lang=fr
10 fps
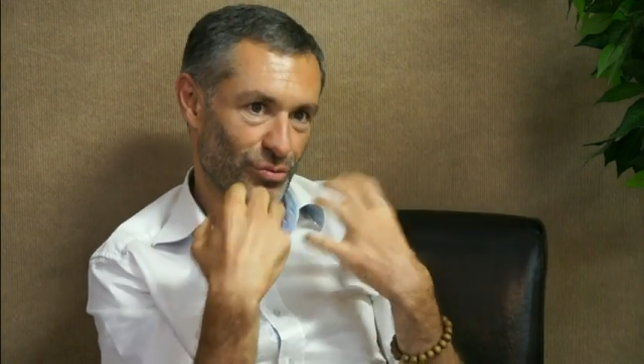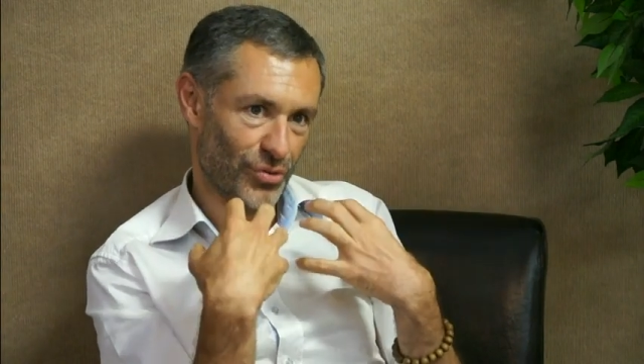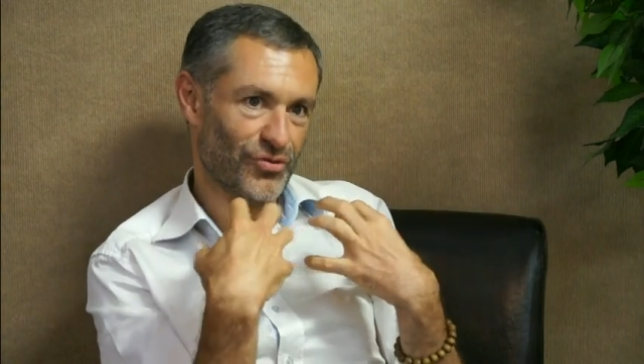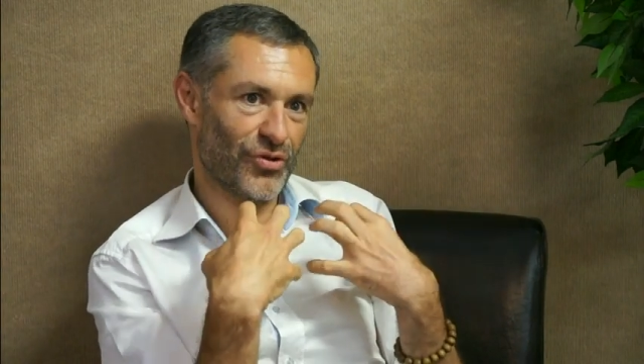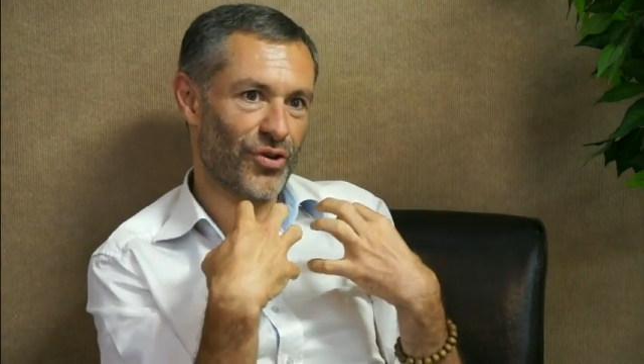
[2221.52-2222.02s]
que
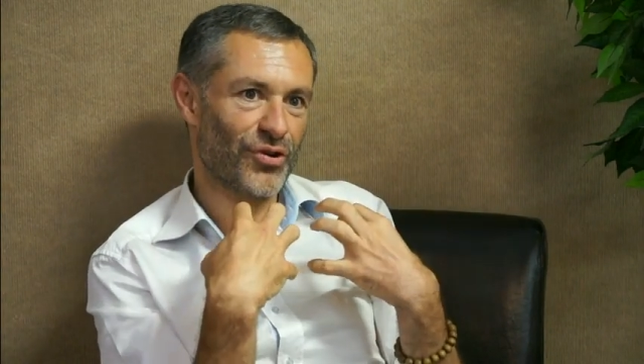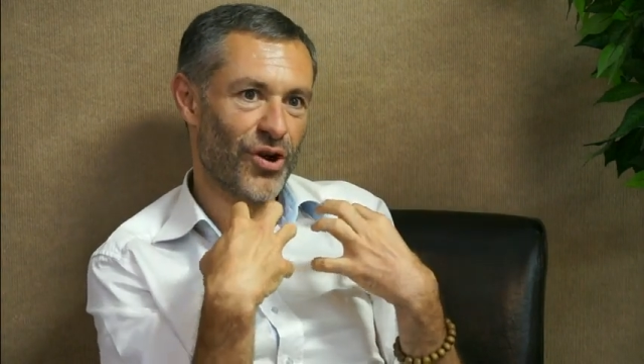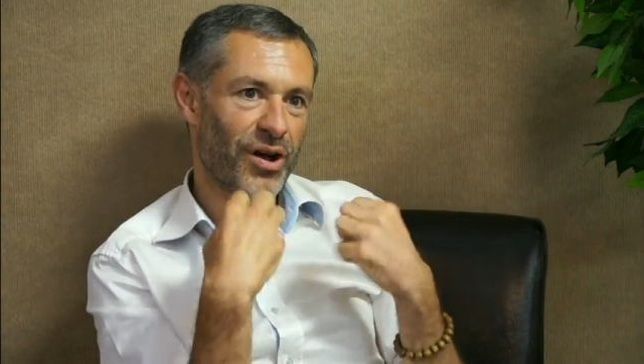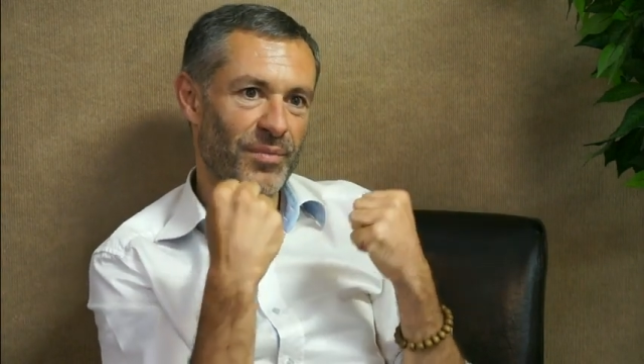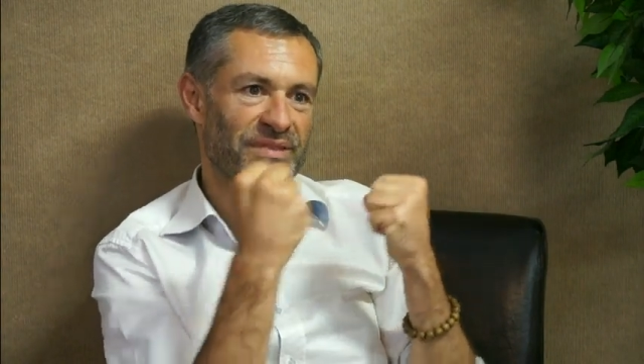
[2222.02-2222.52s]
tu ressens dans le
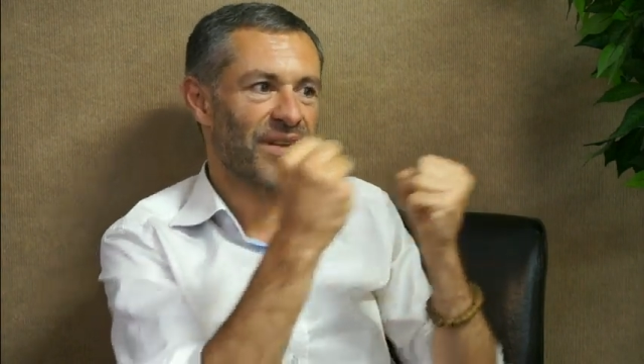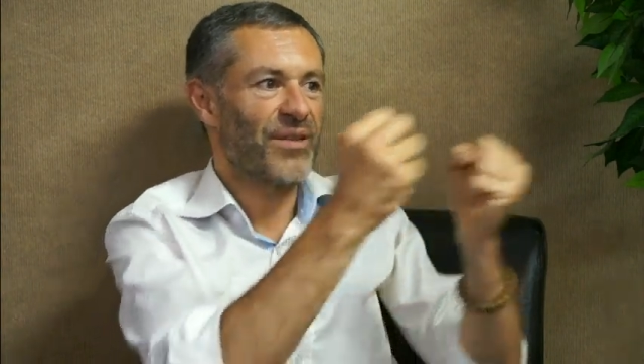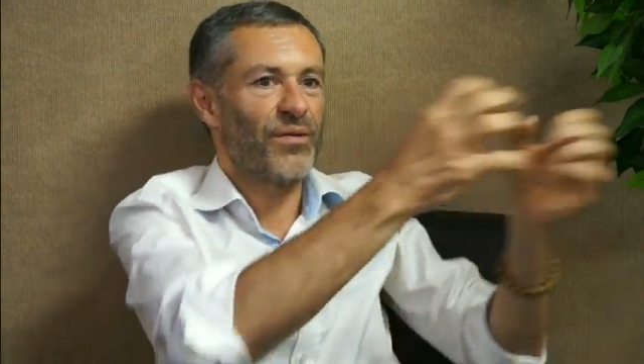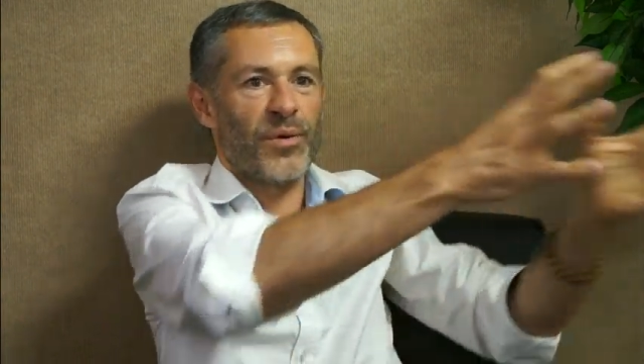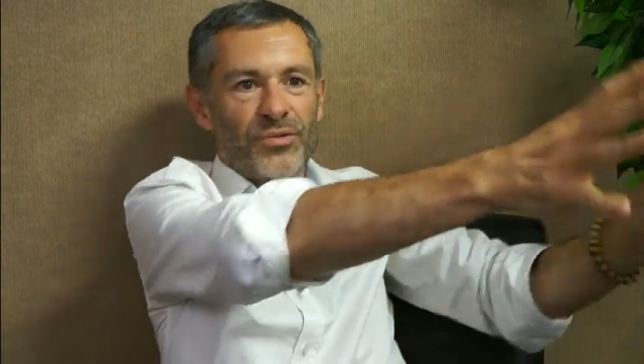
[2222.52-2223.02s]
corps, mais c'est de
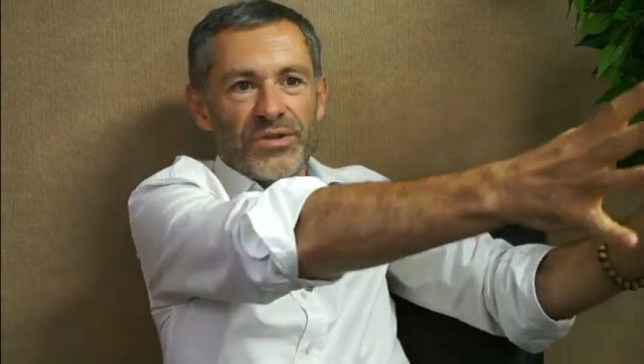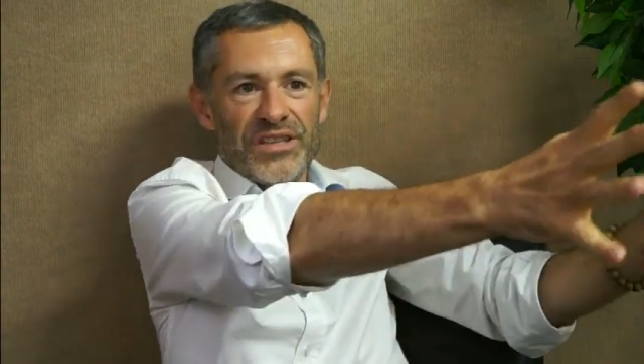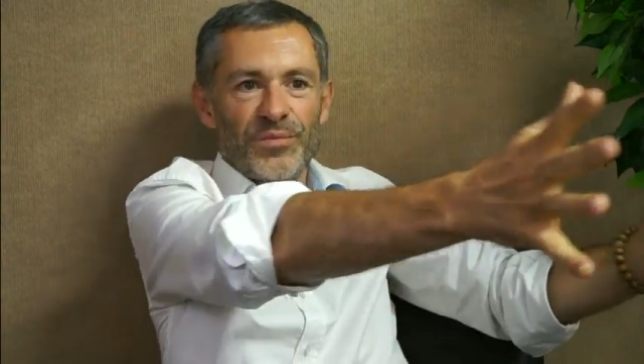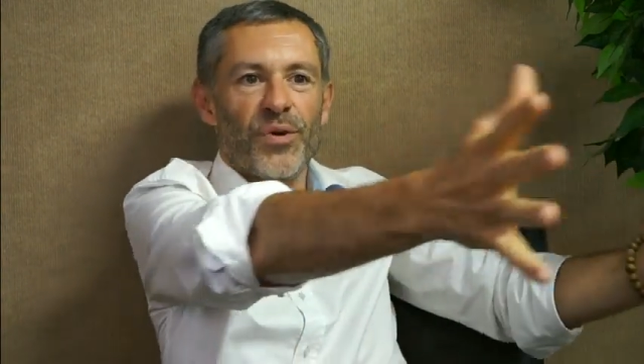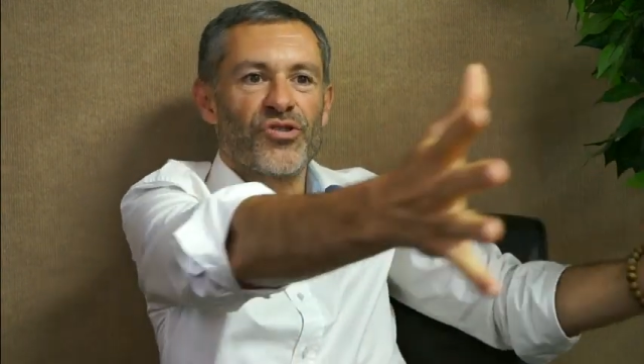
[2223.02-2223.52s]
l'information
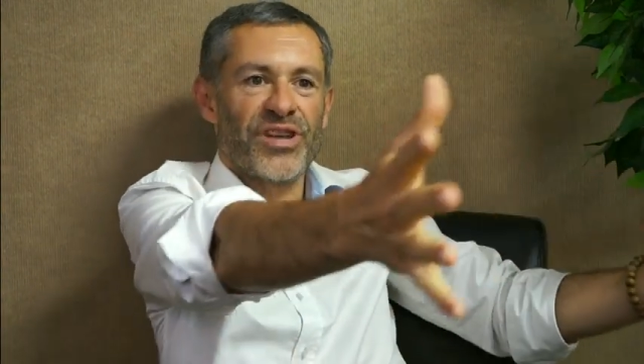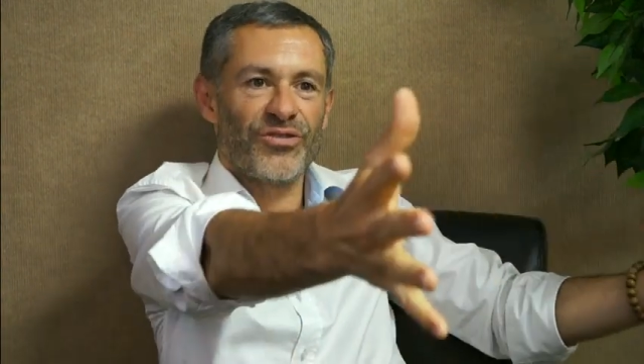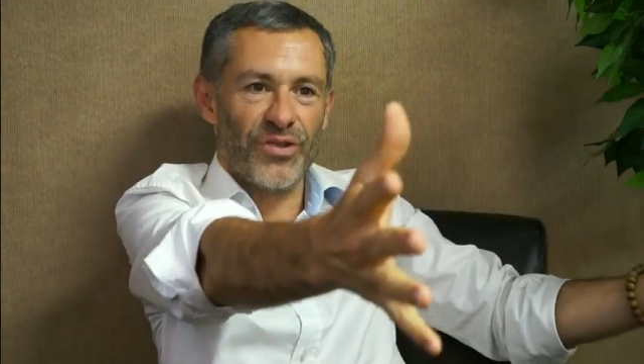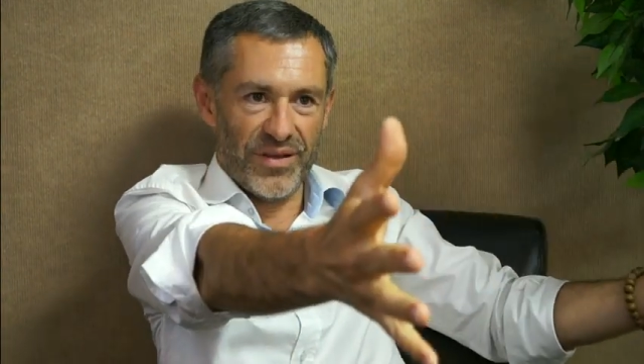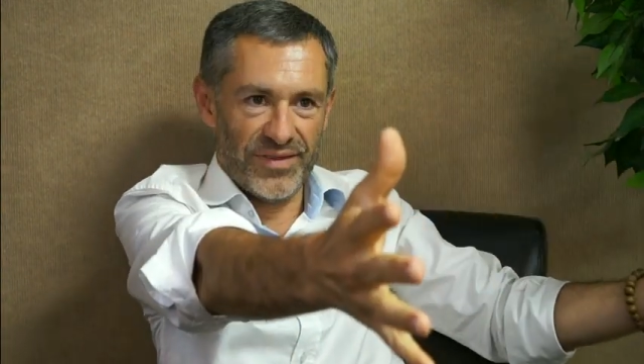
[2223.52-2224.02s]
qui se
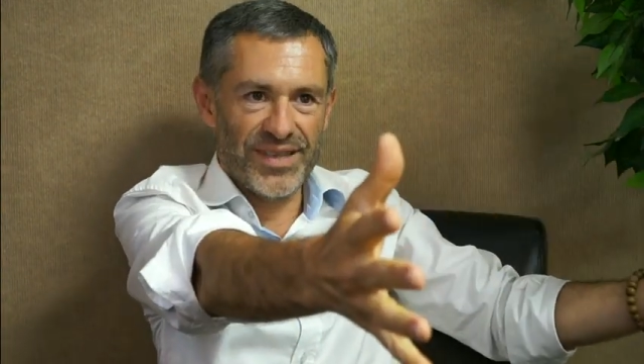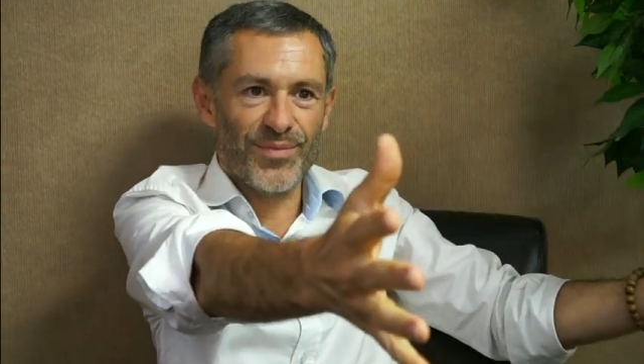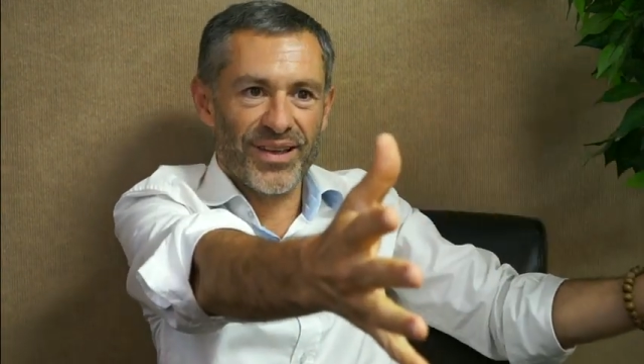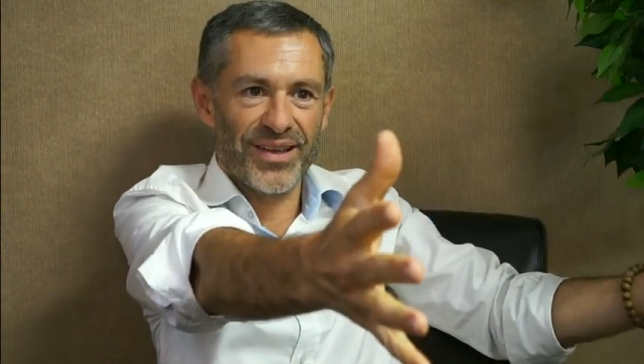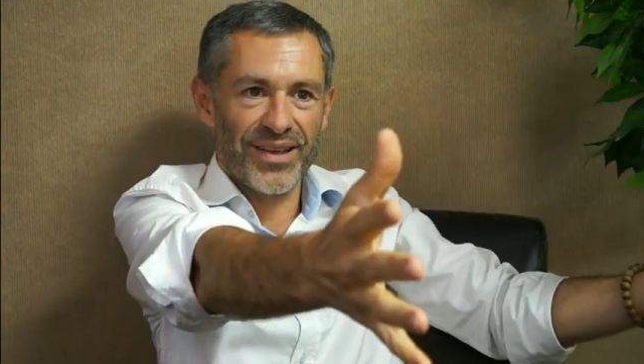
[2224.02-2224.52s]
projette dans l'invisible.